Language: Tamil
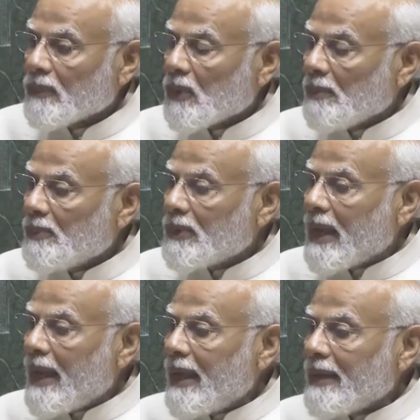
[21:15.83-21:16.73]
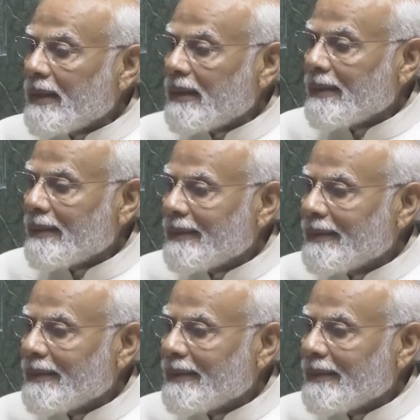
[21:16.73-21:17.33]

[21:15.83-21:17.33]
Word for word: அதே நேரம் எனக்கு